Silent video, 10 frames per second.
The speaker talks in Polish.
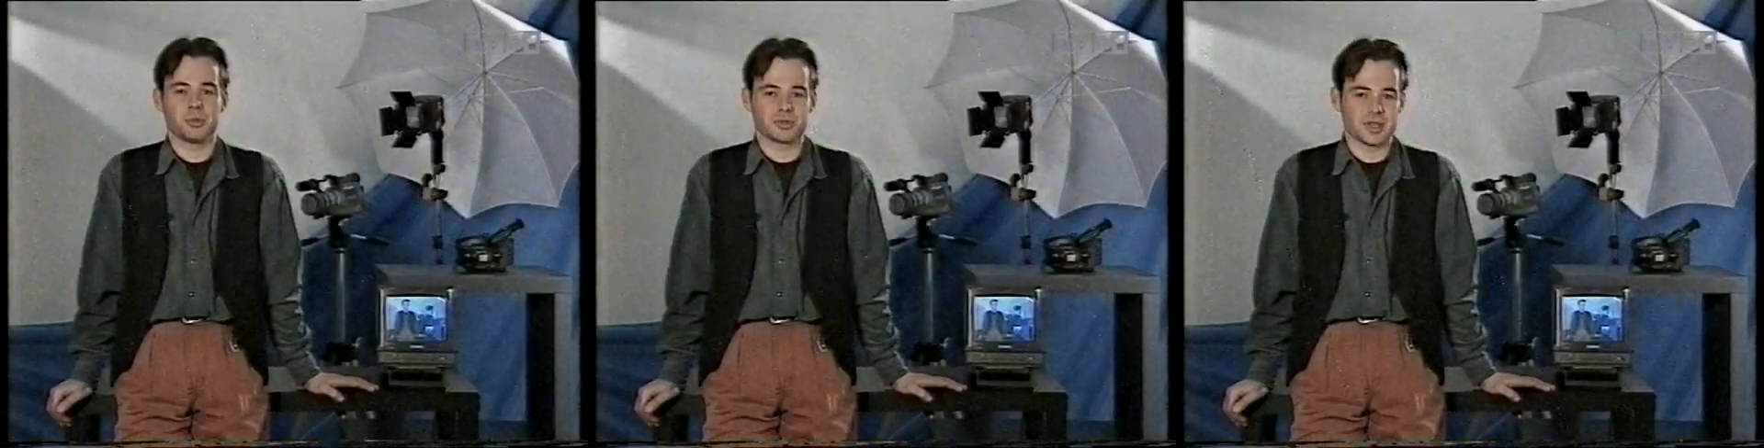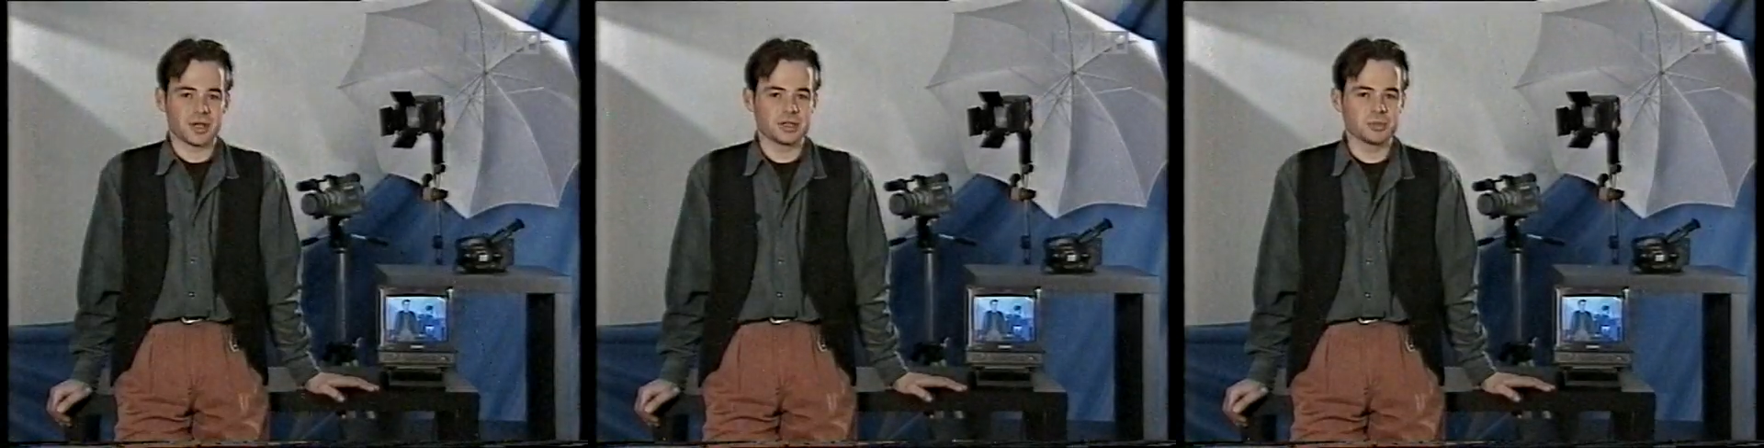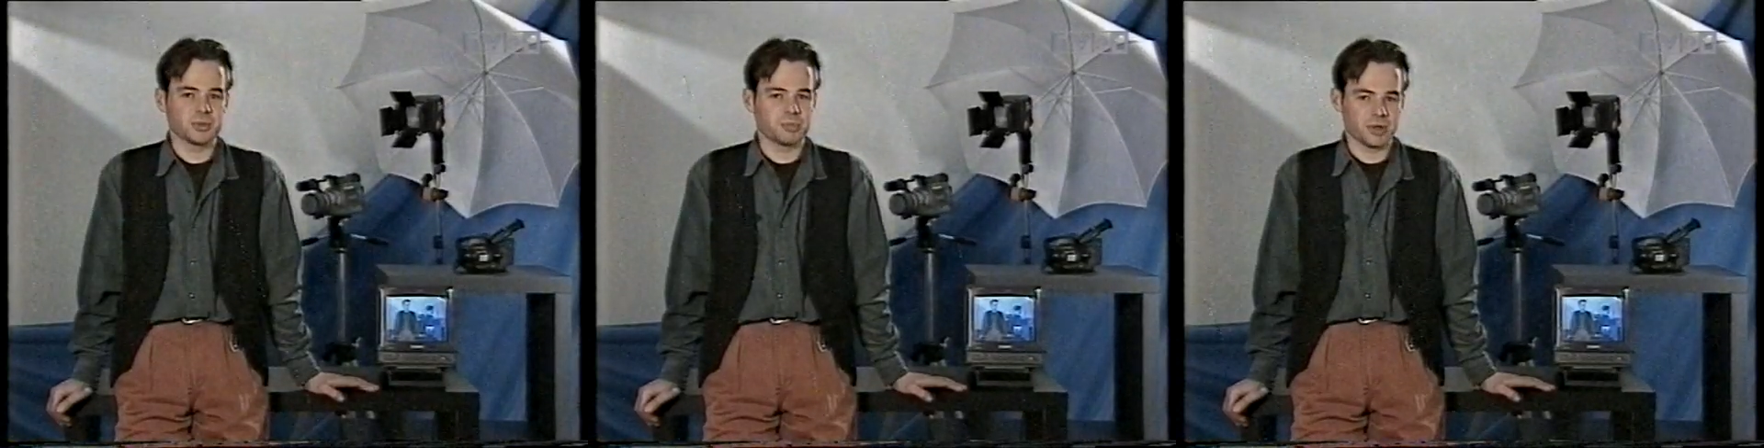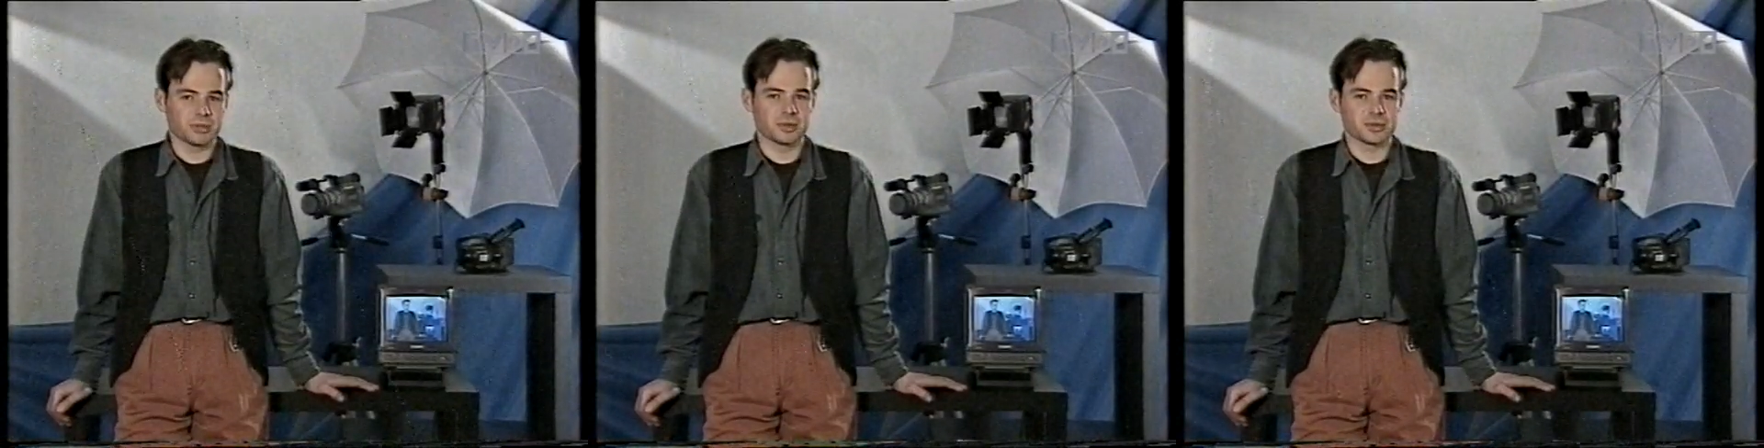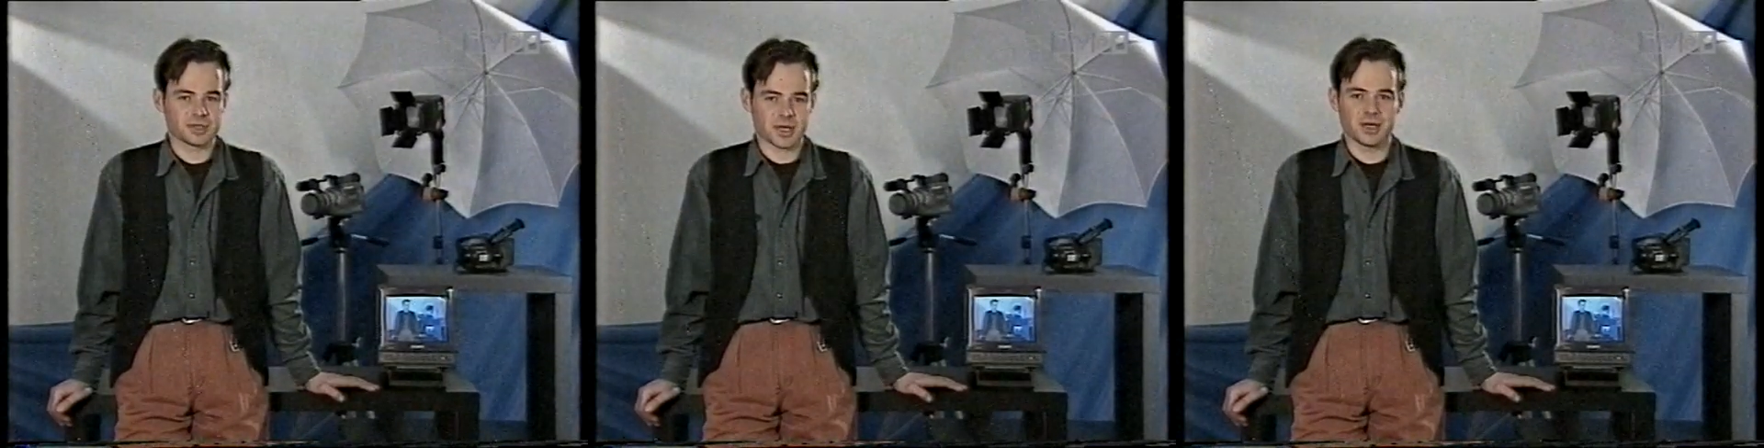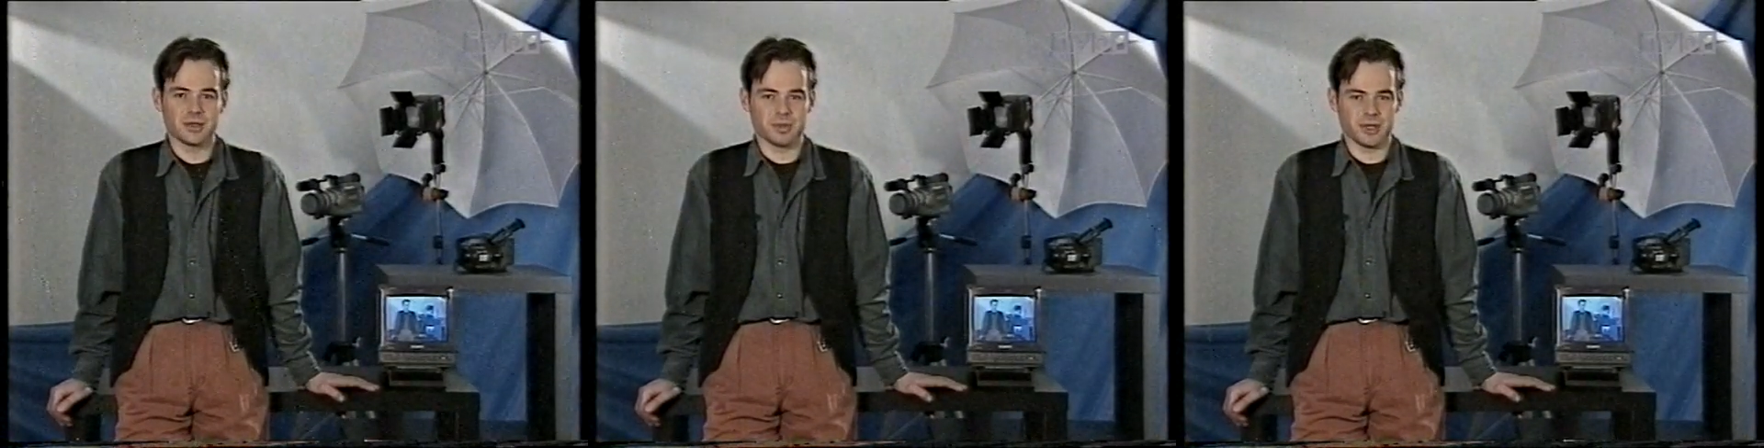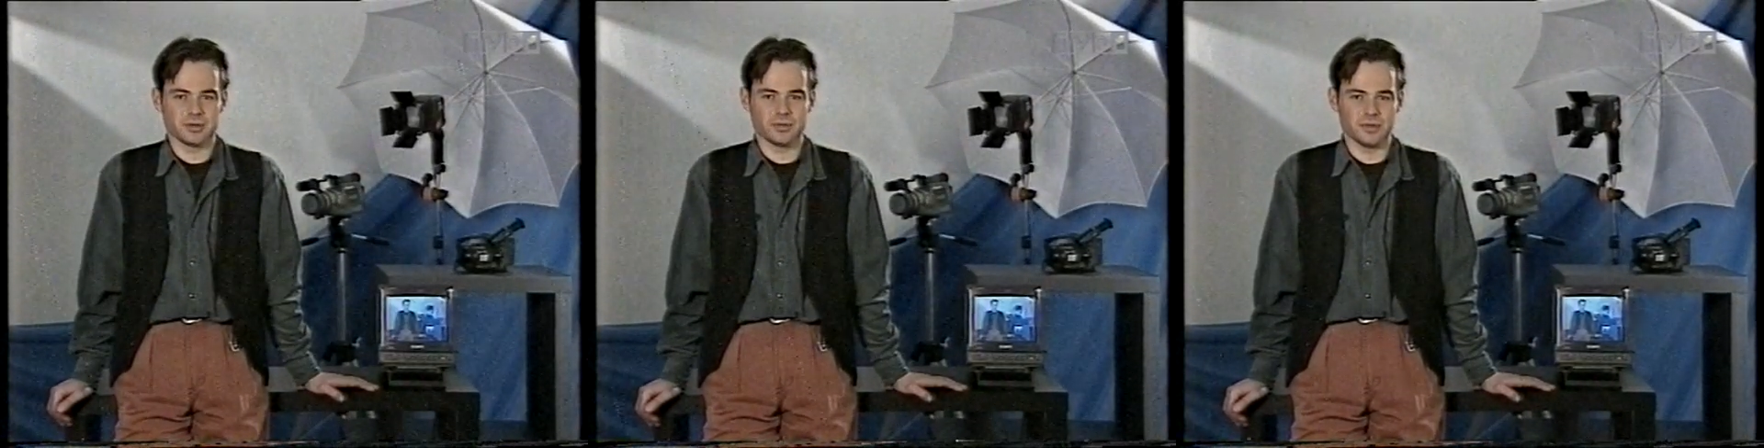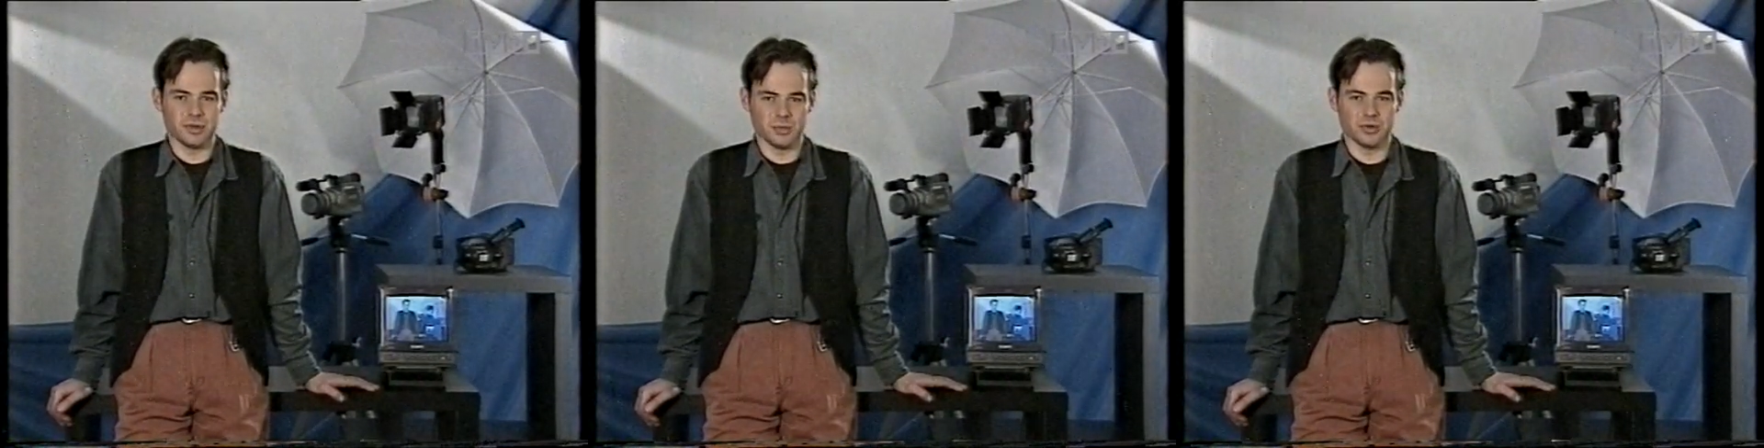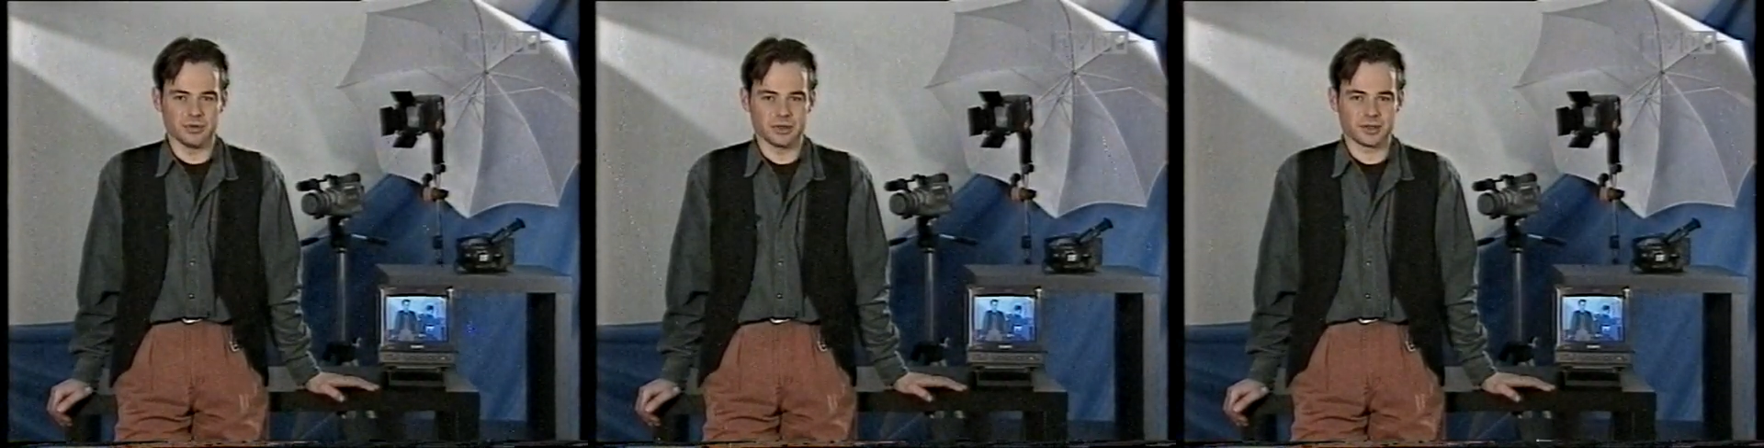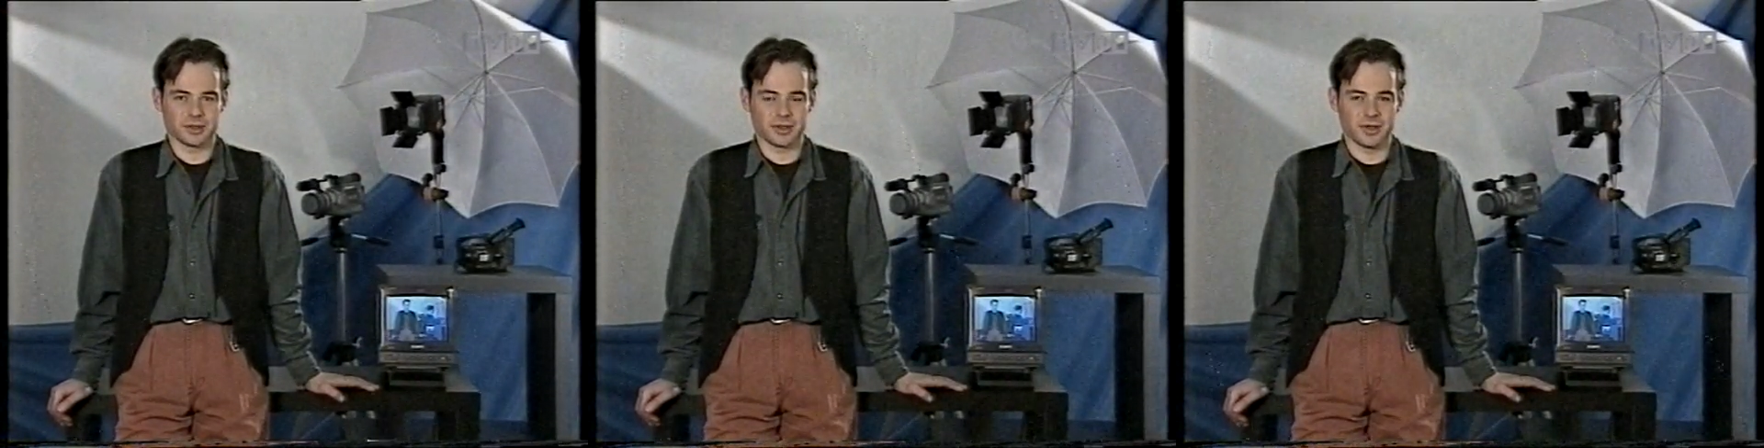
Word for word: Poznaliśmy pełną skalę planów filmowych.